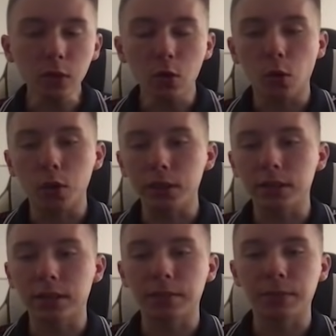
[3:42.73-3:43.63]

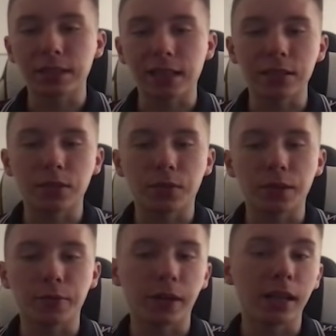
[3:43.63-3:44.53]
Und ähm, das heißt auf
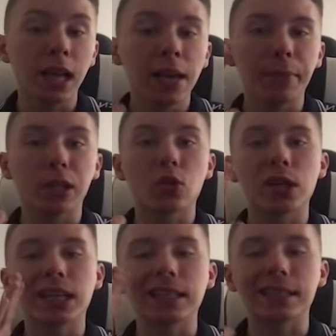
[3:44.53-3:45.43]
jeden Fall,
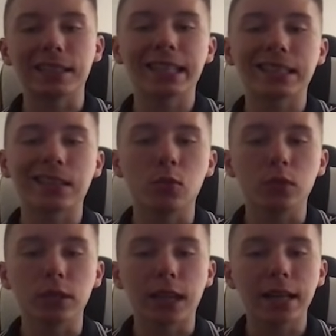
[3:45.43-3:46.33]
Bitcoin hat jetzt sehr, sehr
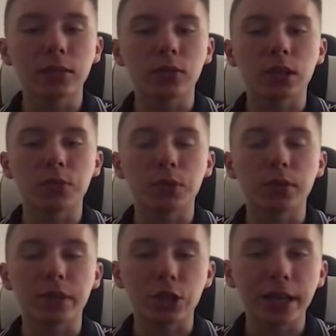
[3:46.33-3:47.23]
gute Karten oder ich würde
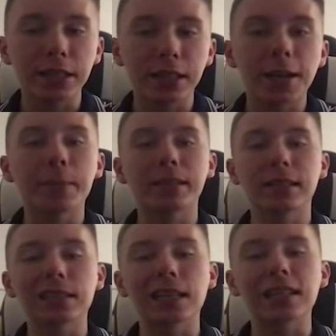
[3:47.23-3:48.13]
die Wahrscheinlichkeit
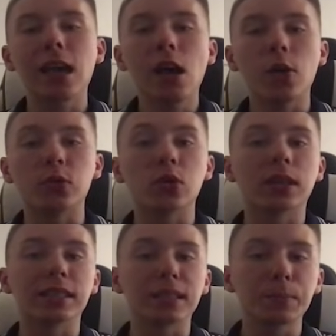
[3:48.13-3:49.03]
besser gesagt auf ca.
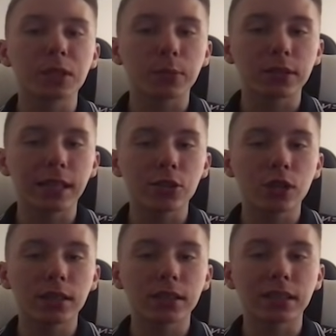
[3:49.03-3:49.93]
70%
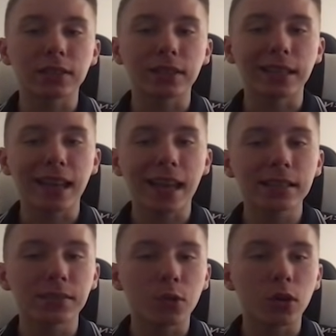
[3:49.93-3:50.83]
schätzen, dass wir in den
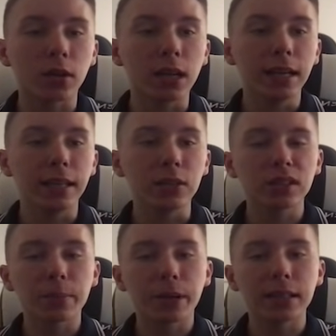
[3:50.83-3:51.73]
nächsten Wochen hier
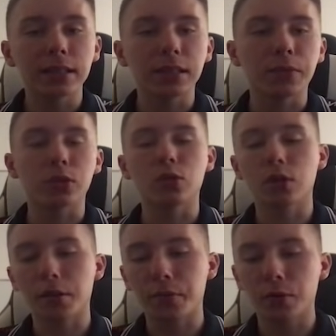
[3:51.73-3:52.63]
unser Preisziel von ca.
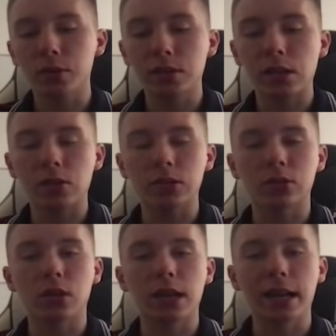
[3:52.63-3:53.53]
40.000
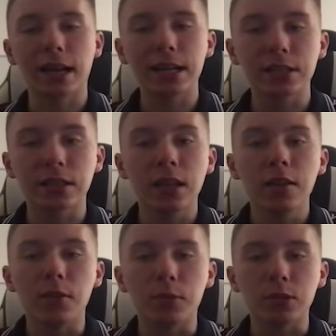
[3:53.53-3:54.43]
Dollar erreichen.
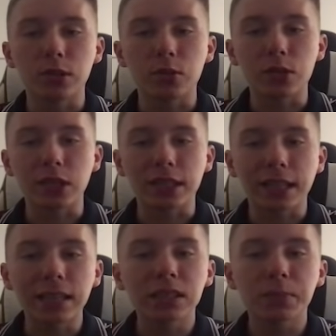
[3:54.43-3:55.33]
Wir müssen natürlich nicht
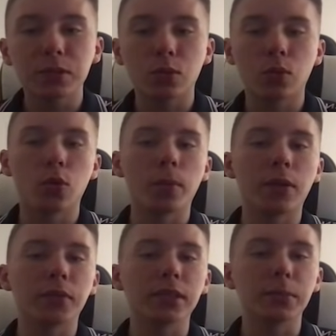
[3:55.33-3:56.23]
ganz bis hier oben
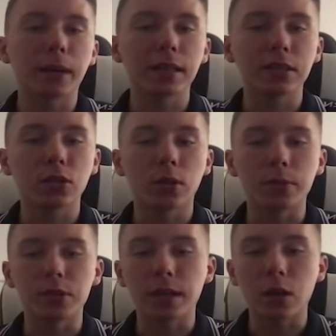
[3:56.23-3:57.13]
auf dieses Preisziel
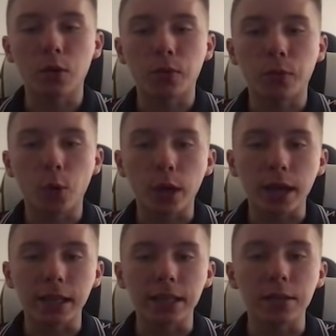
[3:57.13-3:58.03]
kommen. Ich werde auch
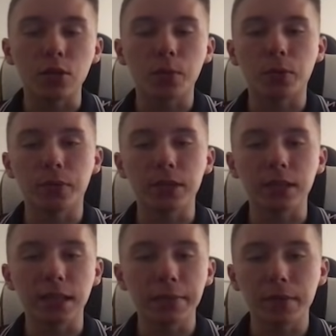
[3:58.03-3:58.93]
vorher hier noch
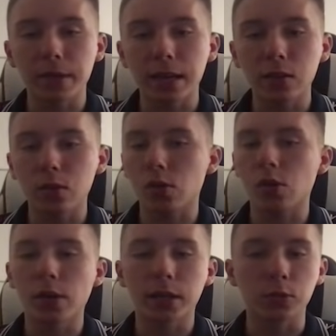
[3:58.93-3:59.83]
Profite nehmen. Wir werden auch noch
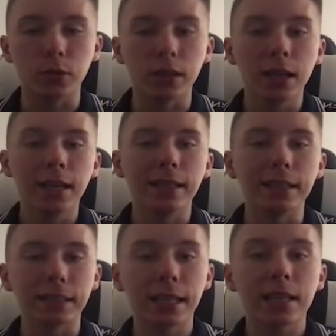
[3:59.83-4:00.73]
Korrekturen
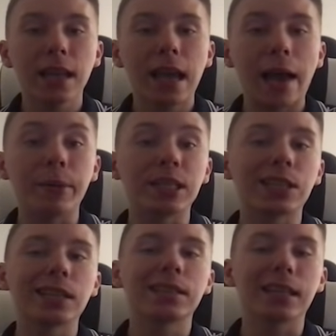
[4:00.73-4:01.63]
hier sehen. Aber ich
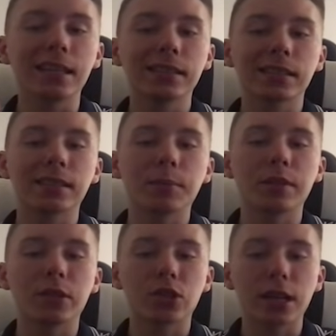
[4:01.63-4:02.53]
schätze
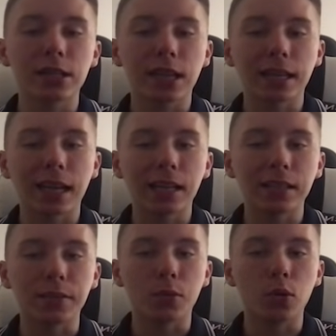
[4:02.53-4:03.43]
insgesamt die Wahrscheinlichkeit
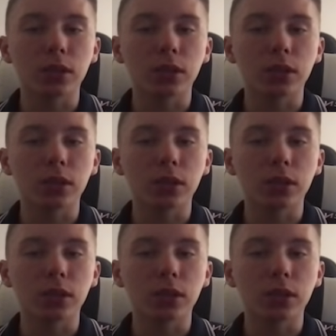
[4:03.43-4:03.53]
relativ hoch,